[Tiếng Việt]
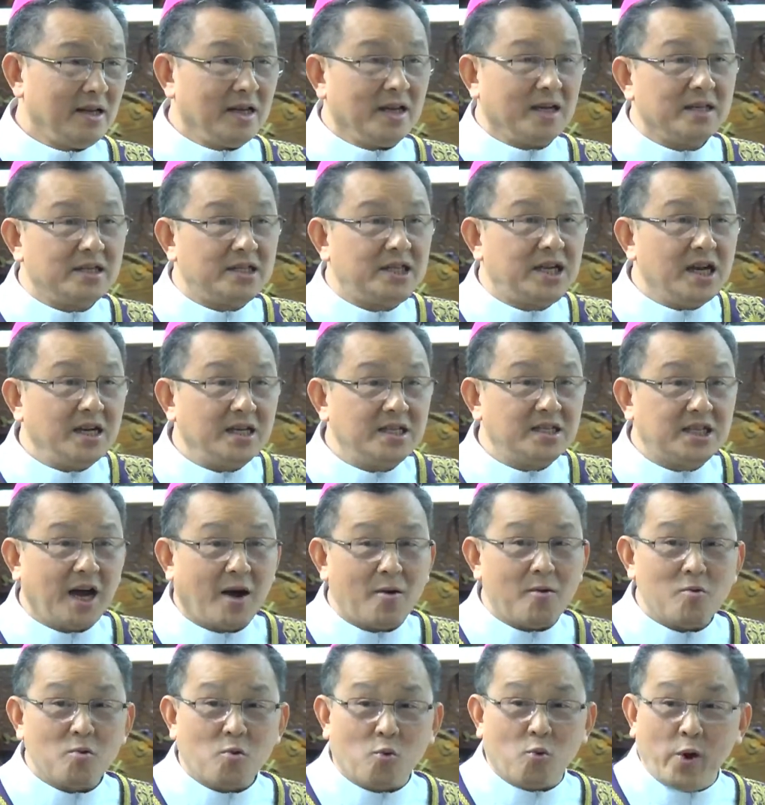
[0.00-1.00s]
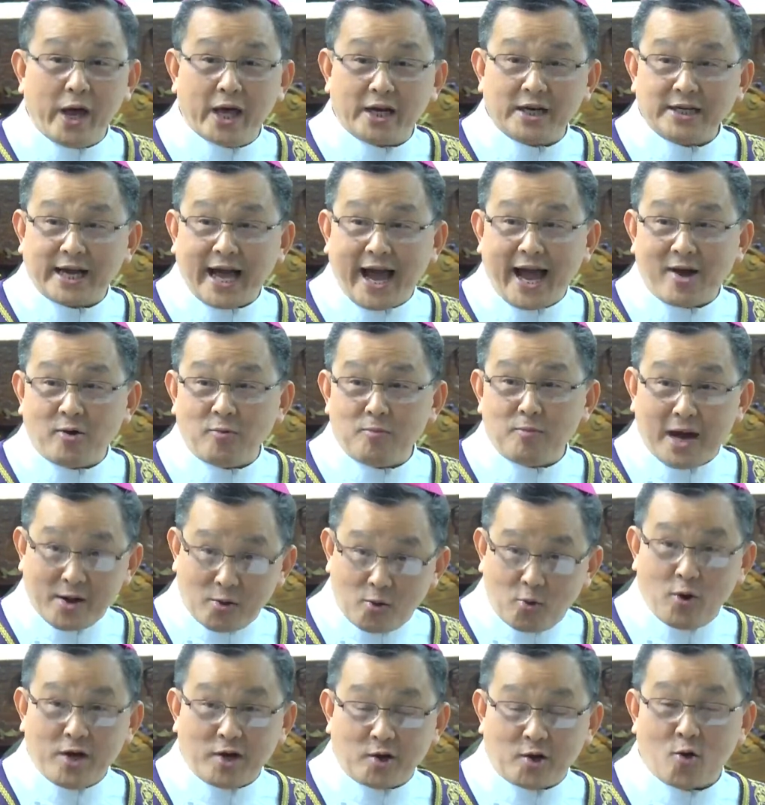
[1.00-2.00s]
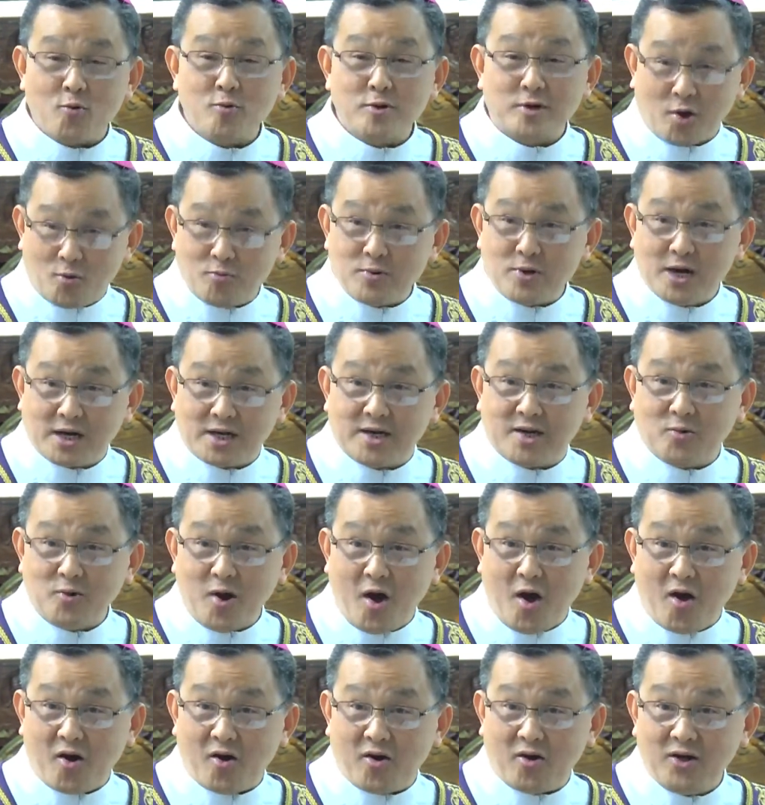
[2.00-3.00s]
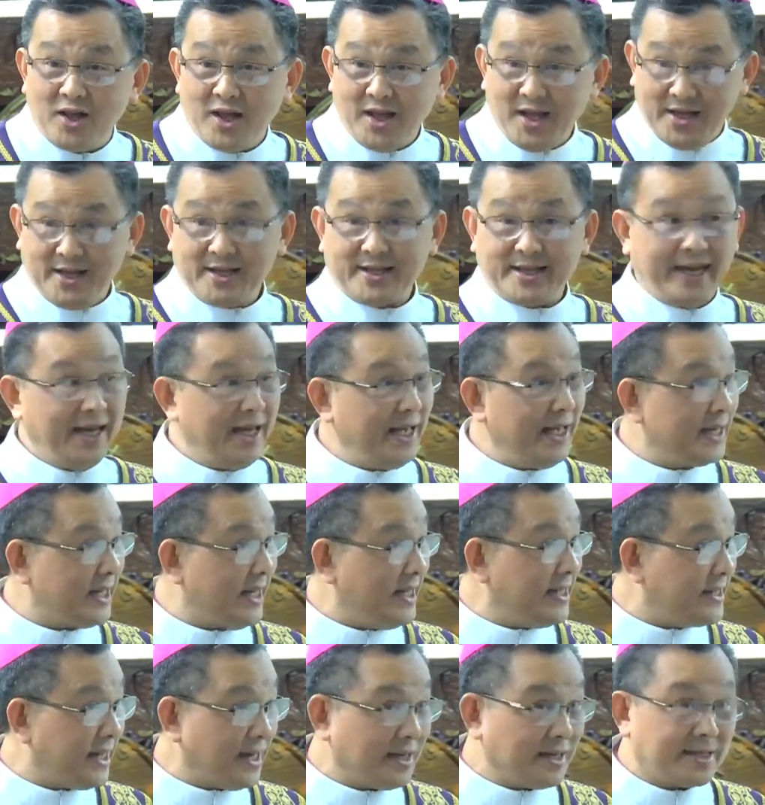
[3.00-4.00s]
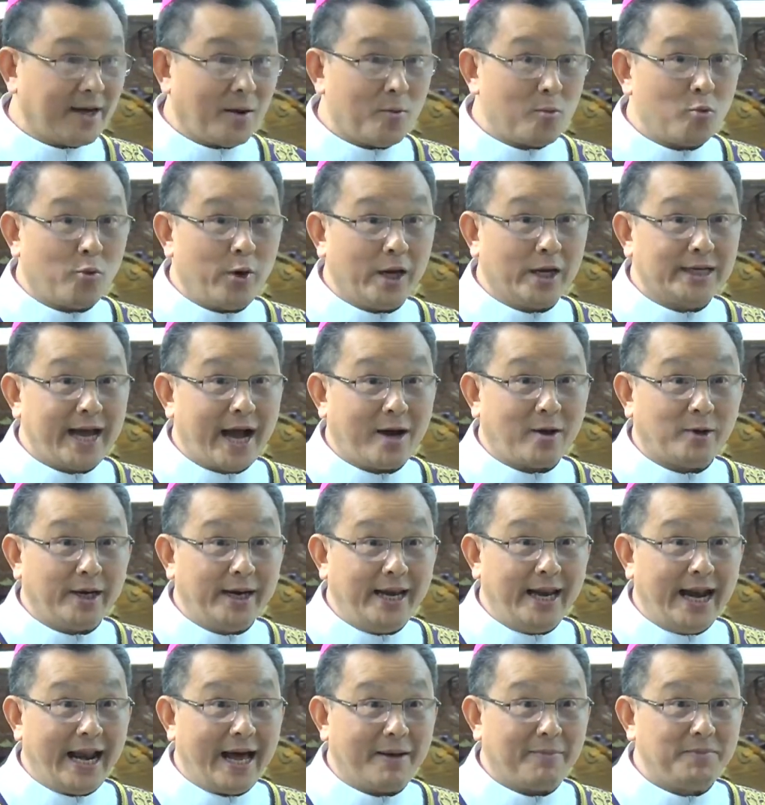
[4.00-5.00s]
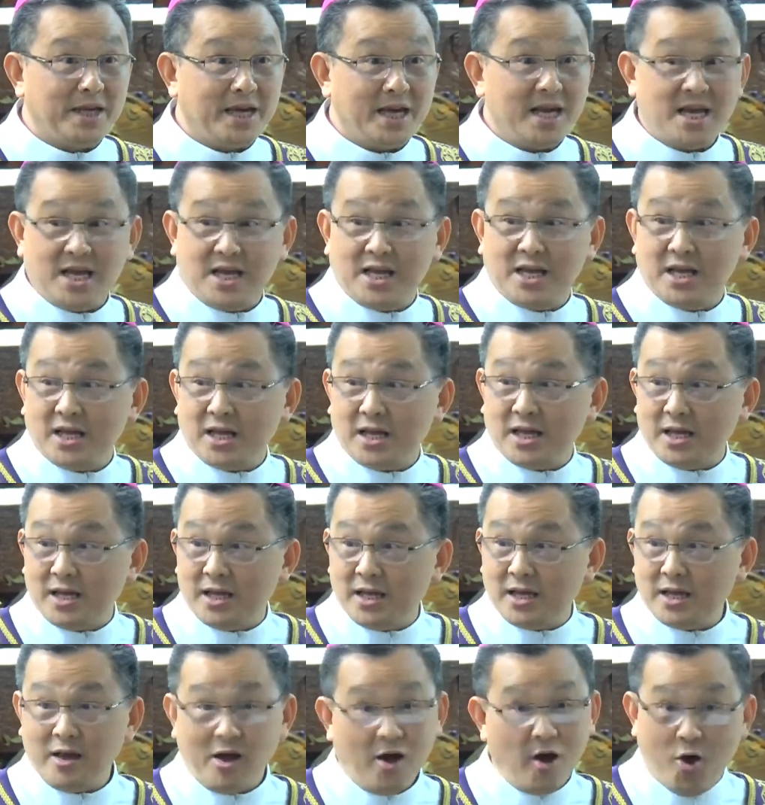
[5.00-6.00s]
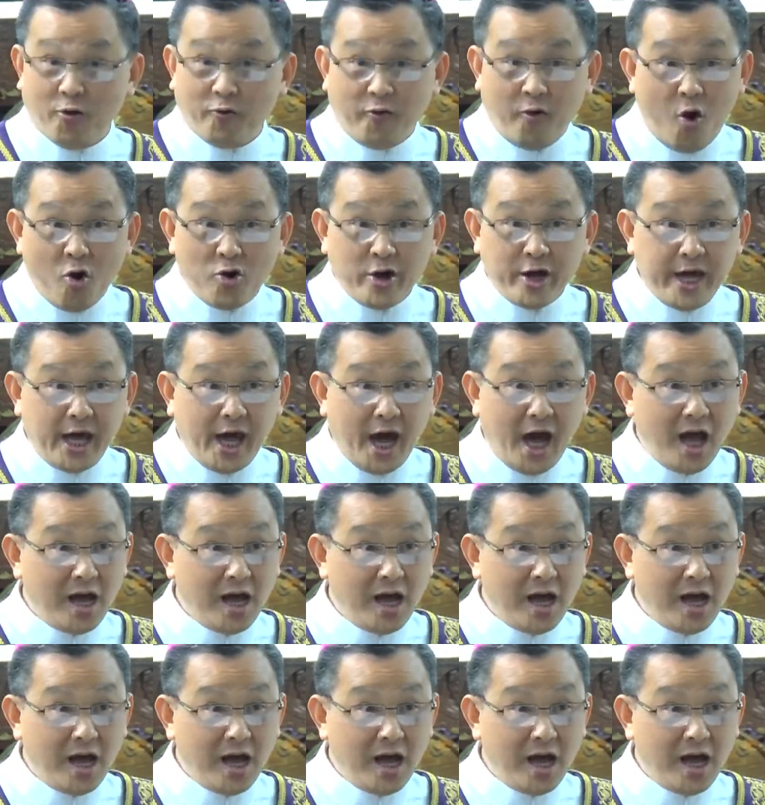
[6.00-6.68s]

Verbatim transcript: chức trọng quyền cao mà cuối cùng không được cứu độ thì cái chức trọng quyền cao đấy để làm gì vô nghĩa